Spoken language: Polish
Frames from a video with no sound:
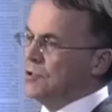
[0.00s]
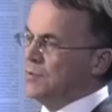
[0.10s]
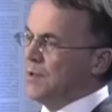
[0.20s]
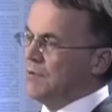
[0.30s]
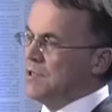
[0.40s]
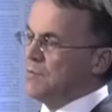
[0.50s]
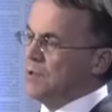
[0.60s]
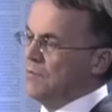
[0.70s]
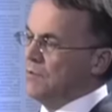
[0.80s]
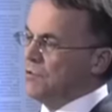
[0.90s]
rząd Prawa i
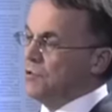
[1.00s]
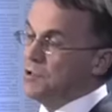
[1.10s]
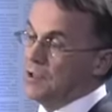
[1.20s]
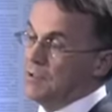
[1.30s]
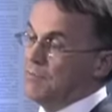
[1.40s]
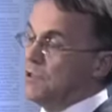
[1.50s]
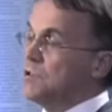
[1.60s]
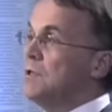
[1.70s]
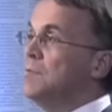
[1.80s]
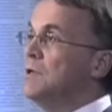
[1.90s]
Sprawiedliwości. Czyli
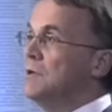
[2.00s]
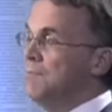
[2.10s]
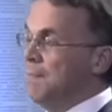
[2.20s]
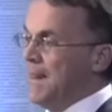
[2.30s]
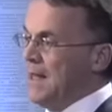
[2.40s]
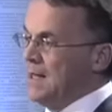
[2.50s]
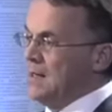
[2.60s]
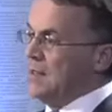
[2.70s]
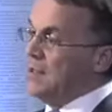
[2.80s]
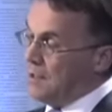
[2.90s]
jeżeli my
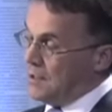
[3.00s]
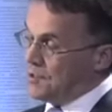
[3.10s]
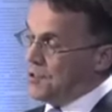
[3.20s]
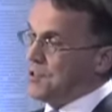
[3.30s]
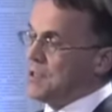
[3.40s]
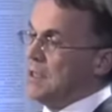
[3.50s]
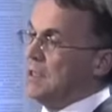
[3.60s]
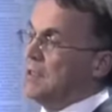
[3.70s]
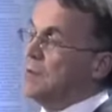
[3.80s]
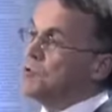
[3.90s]
i Lech
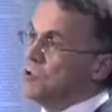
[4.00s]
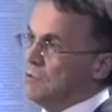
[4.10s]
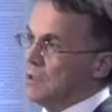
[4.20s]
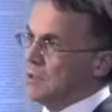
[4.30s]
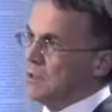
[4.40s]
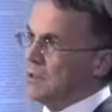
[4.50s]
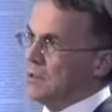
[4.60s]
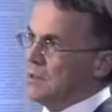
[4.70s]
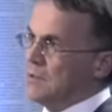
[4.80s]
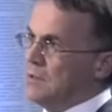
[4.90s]
Kaczyński na przykład. E,